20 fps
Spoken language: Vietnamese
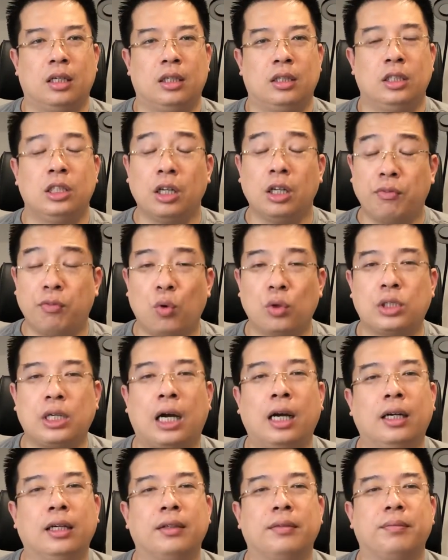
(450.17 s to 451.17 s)
Chức vụ chăng?
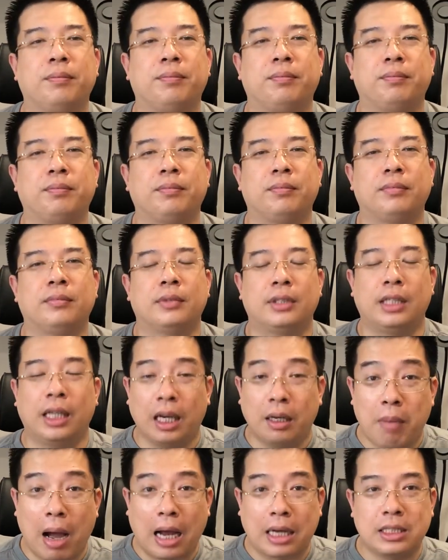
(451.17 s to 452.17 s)

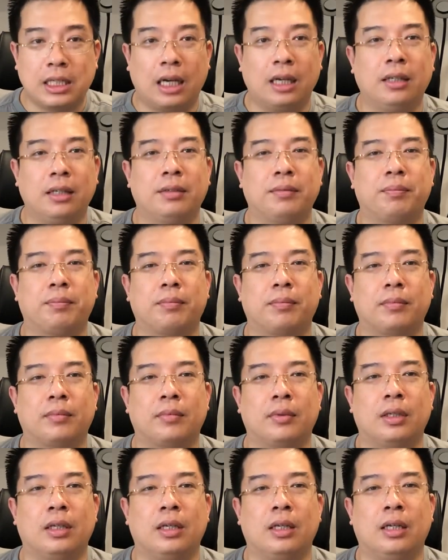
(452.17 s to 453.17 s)
Tiền bạc chăng?
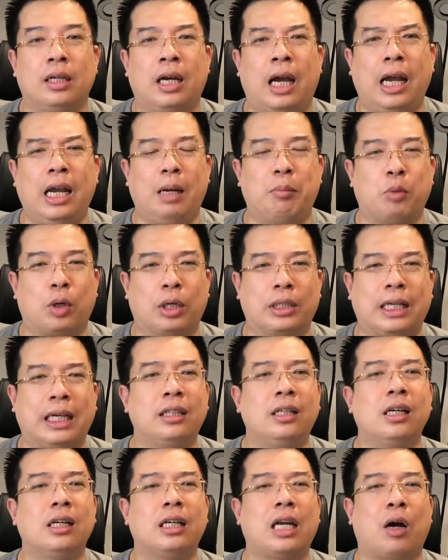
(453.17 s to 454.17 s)
Hay là một cái thách
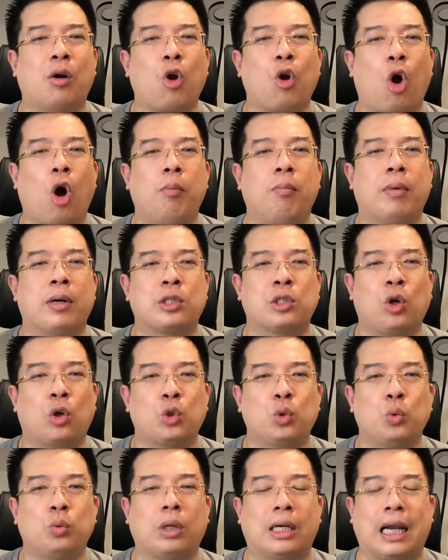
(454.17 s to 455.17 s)
thức nào đó mà do
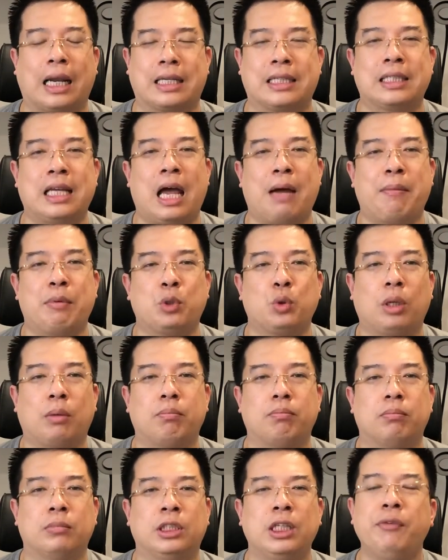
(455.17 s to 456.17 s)
chúng ta đặt ra mà chúng ta
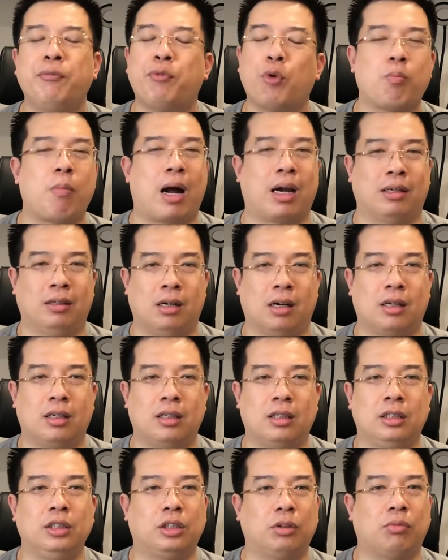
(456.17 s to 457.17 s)
chinh phục bằng được,
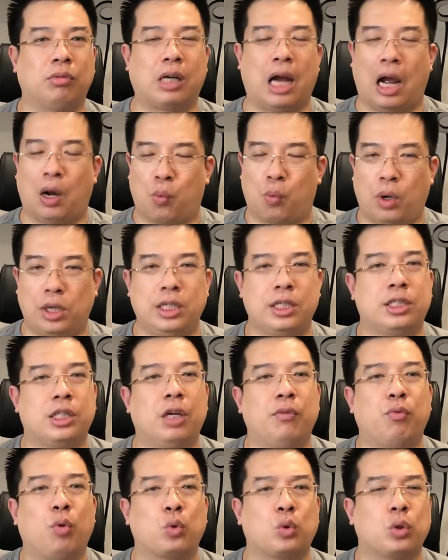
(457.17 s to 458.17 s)
nhưng trong cả quá trình
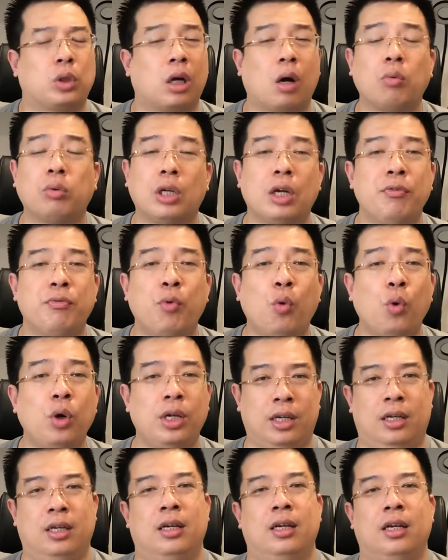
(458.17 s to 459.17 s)
chinh phục chúng ta không thấy vui,
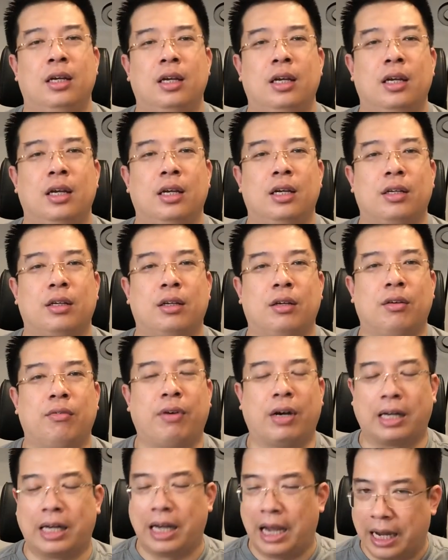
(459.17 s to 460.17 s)
và
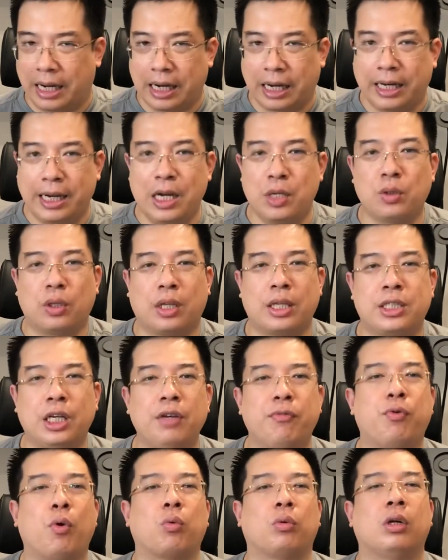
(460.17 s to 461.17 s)
kể cả khi chúng ta chinh
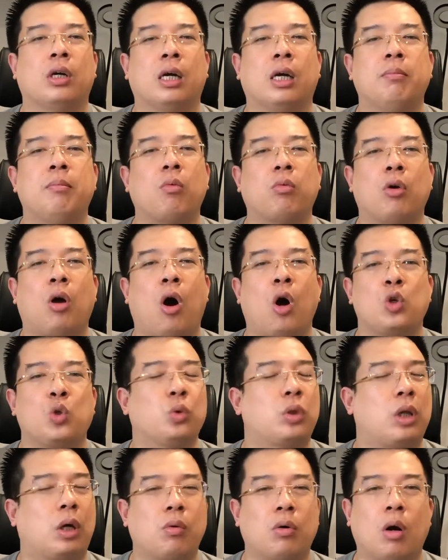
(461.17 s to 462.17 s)
phục được cái mốc đó chúng
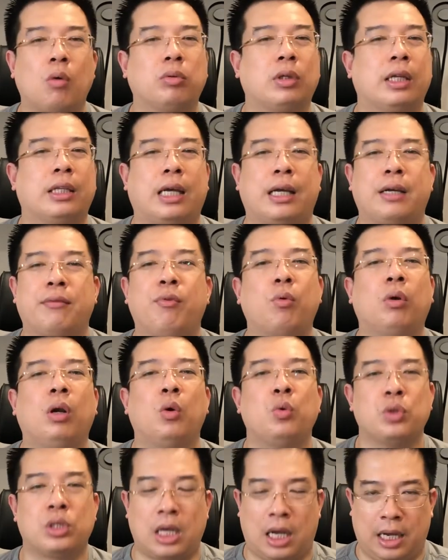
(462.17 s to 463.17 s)
ta cũng không thấy hạnh phúc
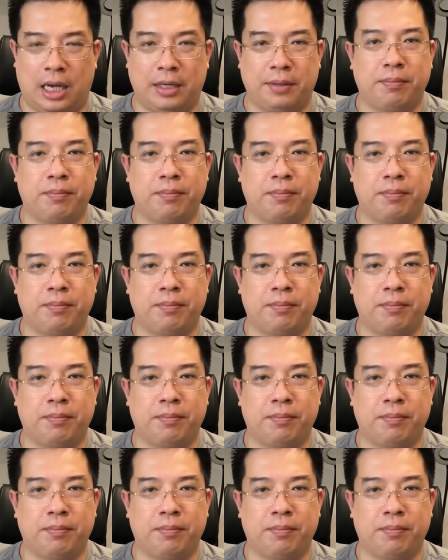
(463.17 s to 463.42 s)
lâu dài.